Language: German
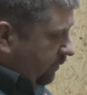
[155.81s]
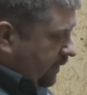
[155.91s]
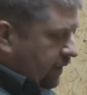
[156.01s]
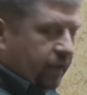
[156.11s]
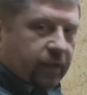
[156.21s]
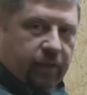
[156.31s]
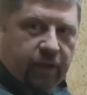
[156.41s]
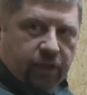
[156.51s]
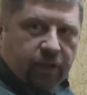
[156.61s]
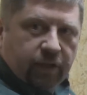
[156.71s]
wenn hier hinten
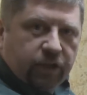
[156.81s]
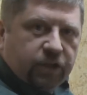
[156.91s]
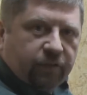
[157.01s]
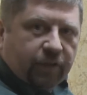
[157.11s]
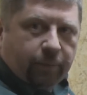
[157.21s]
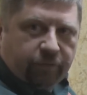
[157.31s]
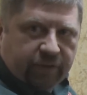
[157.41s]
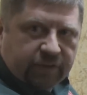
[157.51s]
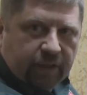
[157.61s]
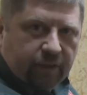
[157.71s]
der, die Schafkappe
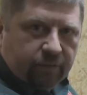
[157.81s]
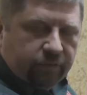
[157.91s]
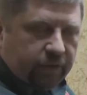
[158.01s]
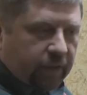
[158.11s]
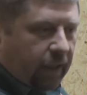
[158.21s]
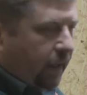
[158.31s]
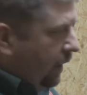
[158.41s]
festgehalten wird.